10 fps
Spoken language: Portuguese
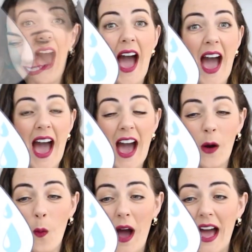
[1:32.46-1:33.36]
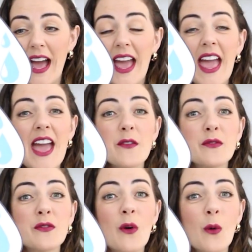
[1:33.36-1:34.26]
A água é
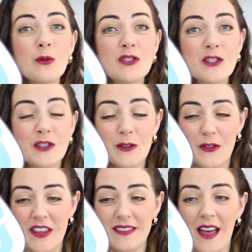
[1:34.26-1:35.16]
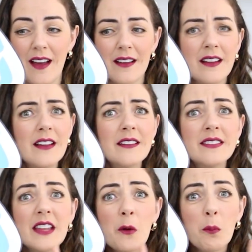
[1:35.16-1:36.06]
fonte de vida,
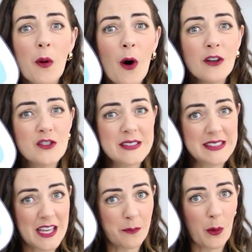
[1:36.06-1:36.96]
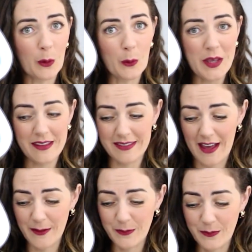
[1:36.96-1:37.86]
não pode ser
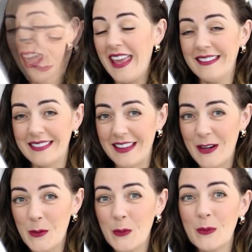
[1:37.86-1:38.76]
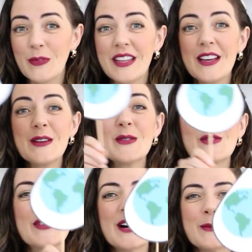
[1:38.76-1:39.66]
poluída. Então,
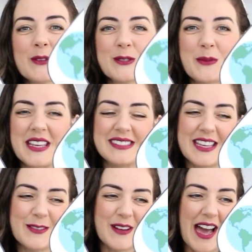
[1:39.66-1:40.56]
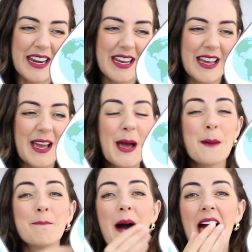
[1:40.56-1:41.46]
vamos preservar
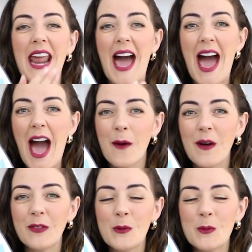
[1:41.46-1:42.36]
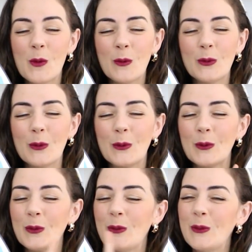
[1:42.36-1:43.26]
para a água do mundo
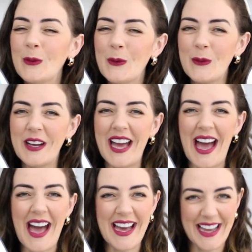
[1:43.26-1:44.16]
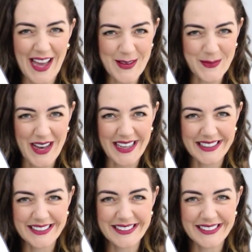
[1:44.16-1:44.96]
nunca acabar